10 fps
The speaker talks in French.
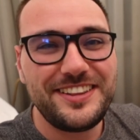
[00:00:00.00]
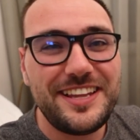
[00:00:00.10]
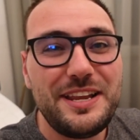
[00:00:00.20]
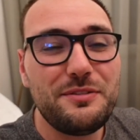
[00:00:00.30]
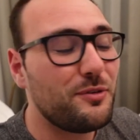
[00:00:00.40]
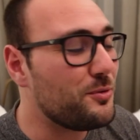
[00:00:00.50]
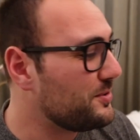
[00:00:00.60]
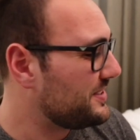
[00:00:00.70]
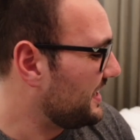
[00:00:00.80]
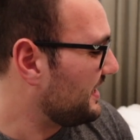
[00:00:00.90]
des
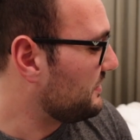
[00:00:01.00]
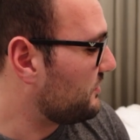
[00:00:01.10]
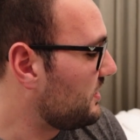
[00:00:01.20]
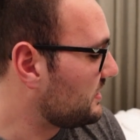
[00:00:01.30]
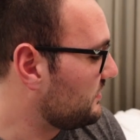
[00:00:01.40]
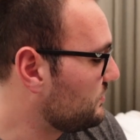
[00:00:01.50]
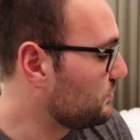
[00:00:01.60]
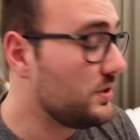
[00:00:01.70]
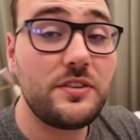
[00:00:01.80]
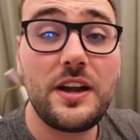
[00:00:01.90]
Deliveroo. C'est un livreur qui est venu
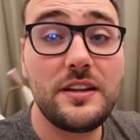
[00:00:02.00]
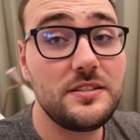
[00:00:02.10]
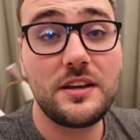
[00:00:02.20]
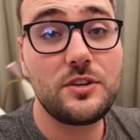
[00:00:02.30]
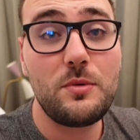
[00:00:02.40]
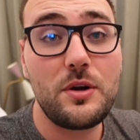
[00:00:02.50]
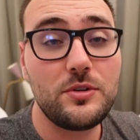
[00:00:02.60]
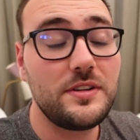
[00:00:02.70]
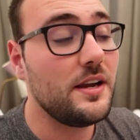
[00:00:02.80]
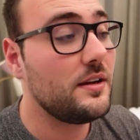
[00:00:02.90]
nous livrer directement à
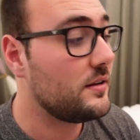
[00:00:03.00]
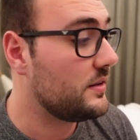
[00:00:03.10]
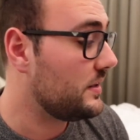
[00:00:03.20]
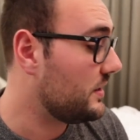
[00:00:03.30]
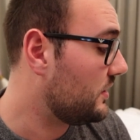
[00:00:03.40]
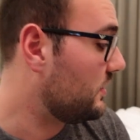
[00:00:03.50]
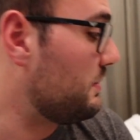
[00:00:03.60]
l'hôtel. Et euh,